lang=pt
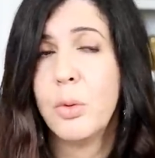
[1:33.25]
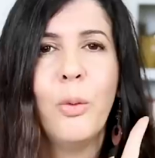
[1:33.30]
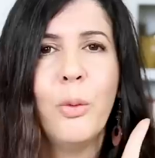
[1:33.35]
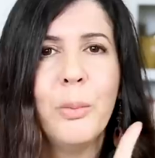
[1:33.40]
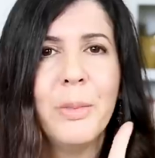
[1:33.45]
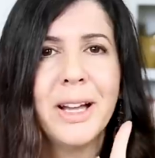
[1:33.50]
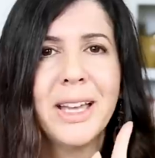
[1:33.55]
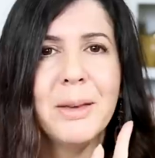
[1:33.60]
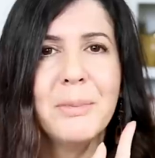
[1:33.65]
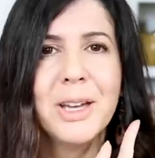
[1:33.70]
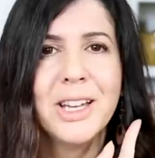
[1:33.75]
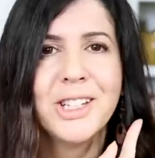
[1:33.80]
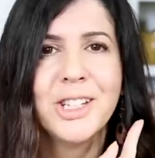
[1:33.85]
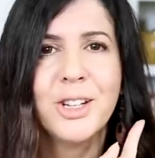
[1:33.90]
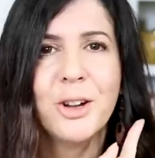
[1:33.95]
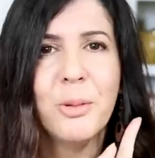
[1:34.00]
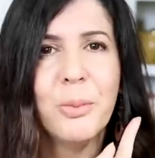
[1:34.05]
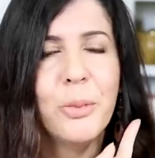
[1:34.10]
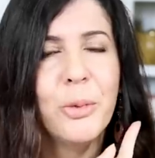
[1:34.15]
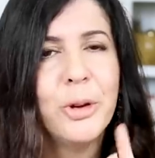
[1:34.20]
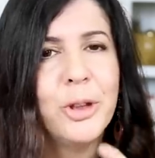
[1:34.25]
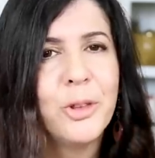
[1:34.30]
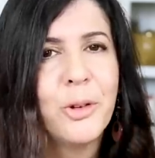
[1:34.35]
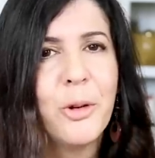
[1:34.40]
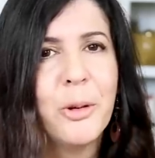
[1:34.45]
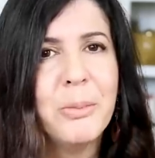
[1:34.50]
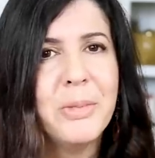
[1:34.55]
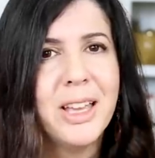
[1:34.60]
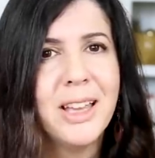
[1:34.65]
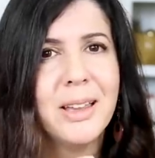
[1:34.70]
Uma que mexeu muito
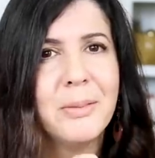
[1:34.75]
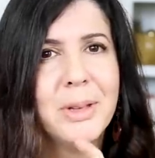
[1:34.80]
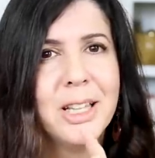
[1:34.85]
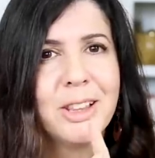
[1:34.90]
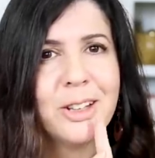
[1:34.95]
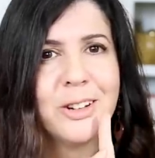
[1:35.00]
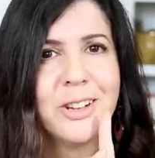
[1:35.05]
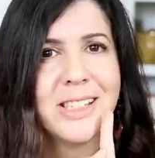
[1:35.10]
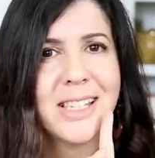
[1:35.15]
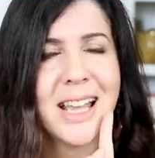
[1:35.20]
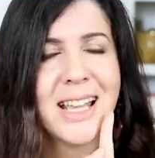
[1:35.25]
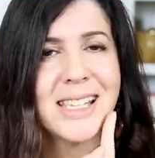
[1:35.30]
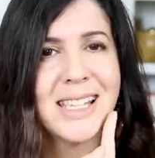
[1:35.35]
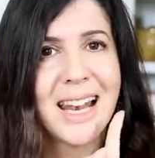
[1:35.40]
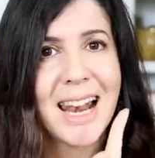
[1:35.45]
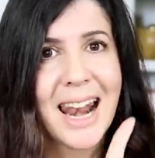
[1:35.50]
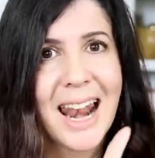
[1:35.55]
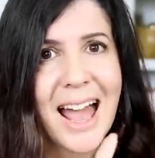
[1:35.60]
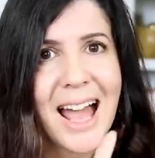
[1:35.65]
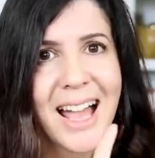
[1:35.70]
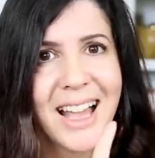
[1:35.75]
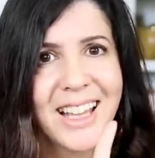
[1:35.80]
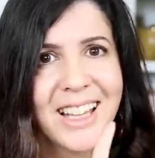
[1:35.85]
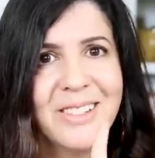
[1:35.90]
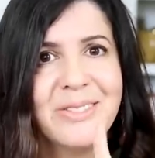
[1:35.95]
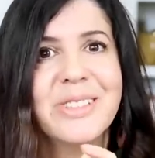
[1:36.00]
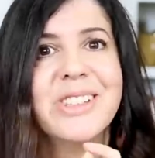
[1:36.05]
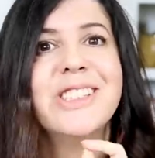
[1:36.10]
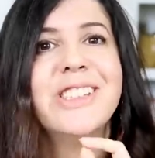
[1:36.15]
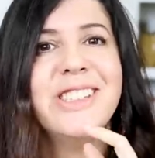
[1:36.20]
comigo e me trouxe as
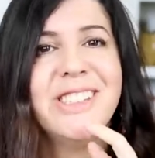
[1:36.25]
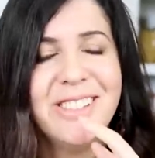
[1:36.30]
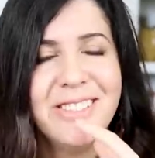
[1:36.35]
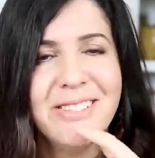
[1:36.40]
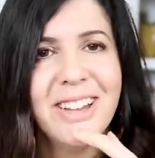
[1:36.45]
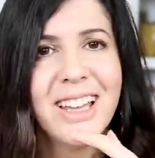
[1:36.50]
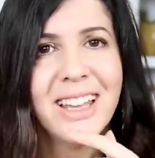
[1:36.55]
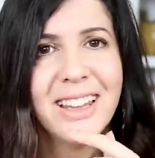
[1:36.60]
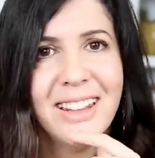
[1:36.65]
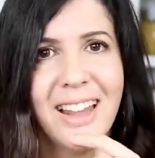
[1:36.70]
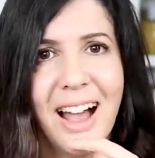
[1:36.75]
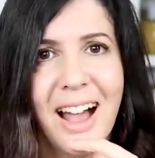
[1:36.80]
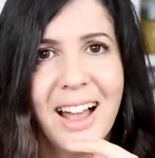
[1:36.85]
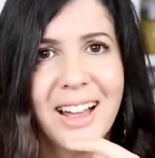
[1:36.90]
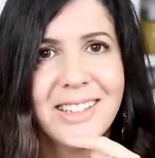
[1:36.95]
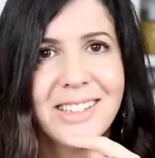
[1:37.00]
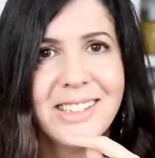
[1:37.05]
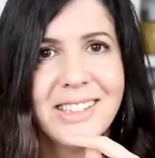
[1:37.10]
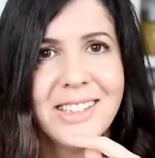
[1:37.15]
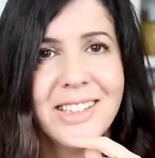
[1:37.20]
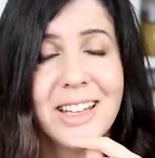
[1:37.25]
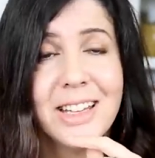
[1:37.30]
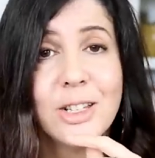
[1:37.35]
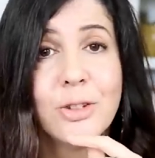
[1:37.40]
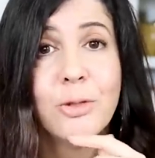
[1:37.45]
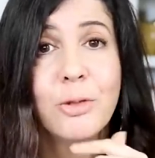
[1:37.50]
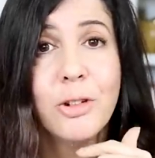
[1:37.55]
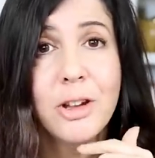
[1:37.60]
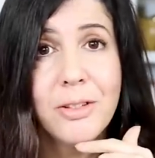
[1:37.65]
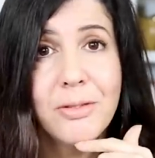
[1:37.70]
lágrimas de verdade,
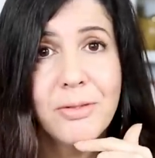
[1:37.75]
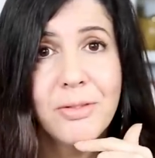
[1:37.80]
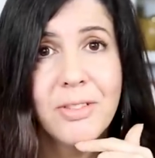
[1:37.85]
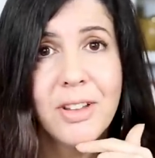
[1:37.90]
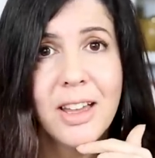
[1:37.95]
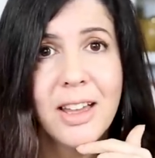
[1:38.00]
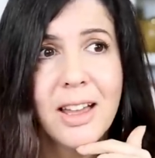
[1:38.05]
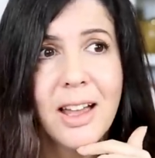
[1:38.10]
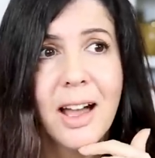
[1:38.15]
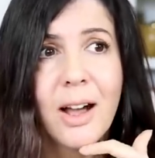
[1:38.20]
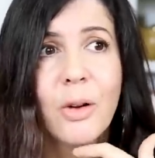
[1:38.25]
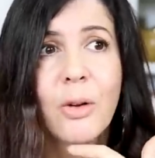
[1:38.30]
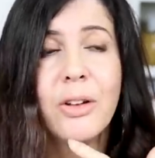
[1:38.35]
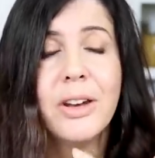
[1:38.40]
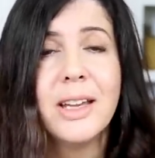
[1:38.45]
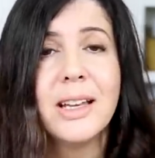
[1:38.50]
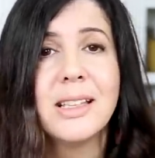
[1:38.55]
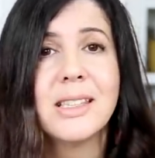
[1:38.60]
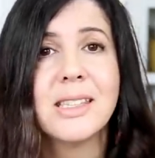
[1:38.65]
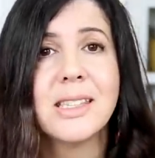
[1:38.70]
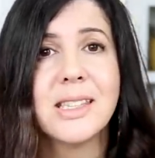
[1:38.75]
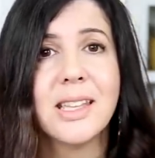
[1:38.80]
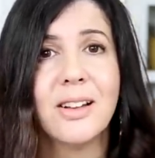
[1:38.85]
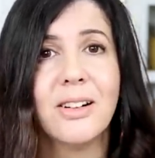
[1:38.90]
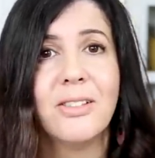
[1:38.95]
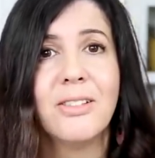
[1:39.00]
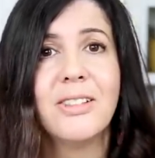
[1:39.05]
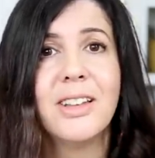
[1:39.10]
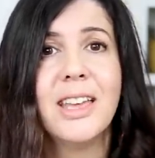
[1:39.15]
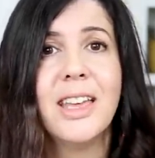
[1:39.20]
gente, foi ver a
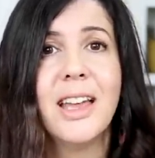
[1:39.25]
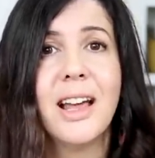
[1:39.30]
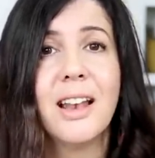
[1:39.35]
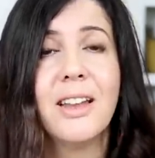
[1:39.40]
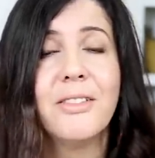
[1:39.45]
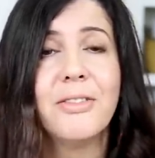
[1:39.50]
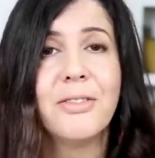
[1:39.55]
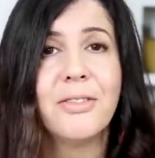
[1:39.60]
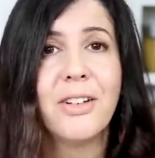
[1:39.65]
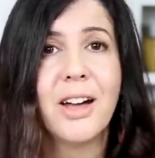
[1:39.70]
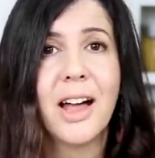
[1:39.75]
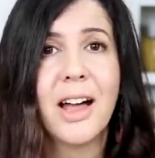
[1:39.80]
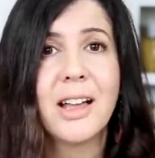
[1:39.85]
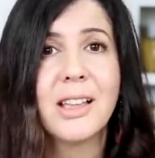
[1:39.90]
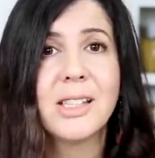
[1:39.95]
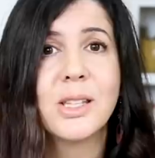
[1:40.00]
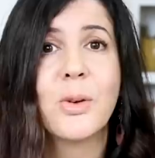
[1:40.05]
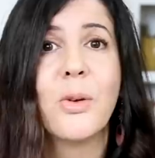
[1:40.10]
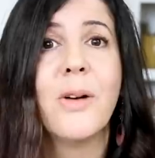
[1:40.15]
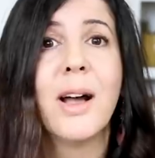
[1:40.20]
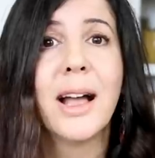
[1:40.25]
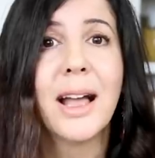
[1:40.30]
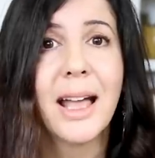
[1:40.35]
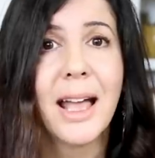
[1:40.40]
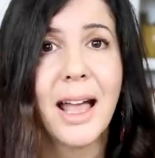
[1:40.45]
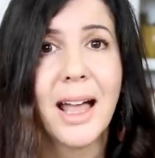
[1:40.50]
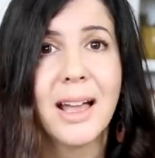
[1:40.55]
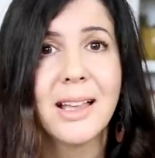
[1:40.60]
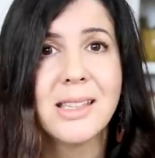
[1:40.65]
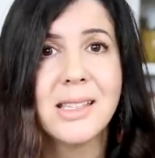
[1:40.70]
conexão que ela faz com a
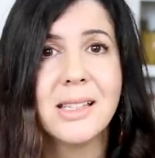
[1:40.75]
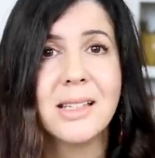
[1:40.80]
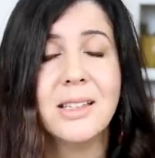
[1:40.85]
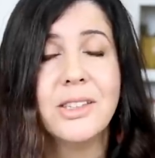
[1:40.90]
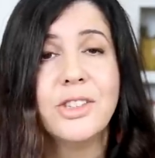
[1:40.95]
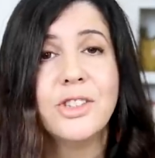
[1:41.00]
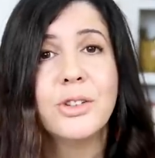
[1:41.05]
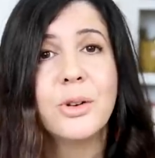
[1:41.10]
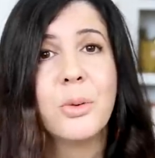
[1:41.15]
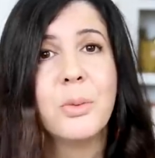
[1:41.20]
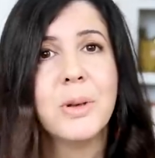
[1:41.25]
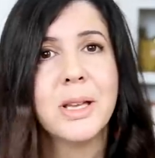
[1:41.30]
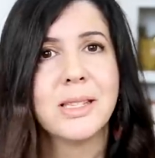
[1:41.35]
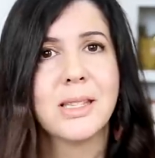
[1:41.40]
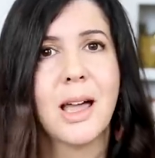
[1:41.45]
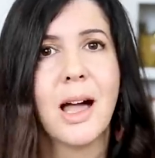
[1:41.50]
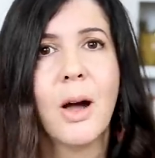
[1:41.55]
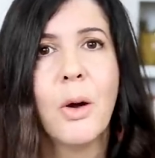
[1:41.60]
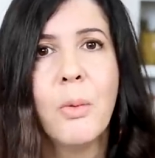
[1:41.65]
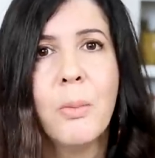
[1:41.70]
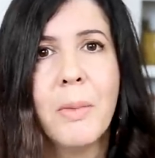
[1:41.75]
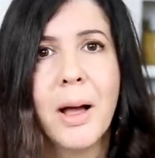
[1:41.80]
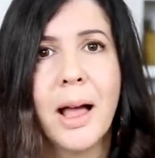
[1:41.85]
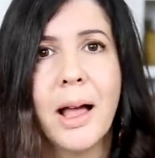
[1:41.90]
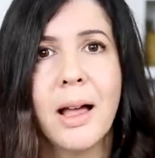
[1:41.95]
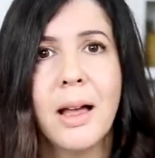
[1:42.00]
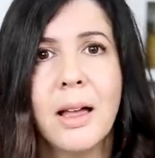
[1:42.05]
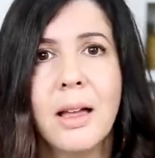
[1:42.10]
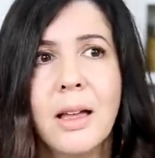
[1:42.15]
casa antes de começar a arrumar.